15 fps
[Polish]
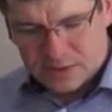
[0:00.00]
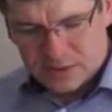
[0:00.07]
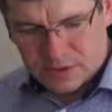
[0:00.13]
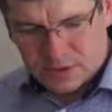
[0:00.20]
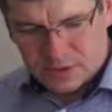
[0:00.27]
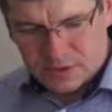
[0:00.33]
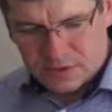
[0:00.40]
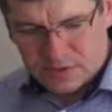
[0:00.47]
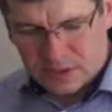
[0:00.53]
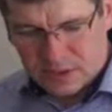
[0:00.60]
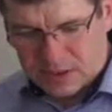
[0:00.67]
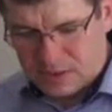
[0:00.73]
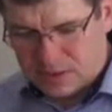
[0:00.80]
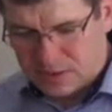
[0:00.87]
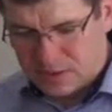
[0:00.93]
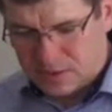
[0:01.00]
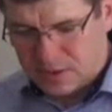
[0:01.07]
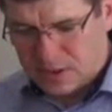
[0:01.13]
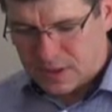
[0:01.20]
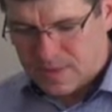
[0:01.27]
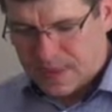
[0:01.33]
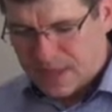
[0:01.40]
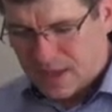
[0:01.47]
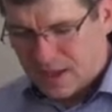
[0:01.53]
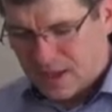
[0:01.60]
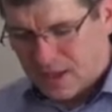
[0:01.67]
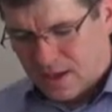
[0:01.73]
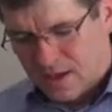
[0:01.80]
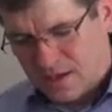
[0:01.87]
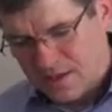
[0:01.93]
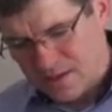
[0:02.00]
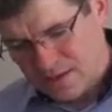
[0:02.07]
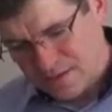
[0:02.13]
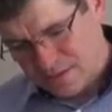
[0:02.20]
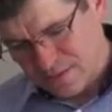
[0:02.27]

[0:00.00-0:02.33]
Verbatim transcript: e, nie są tak istotne. E,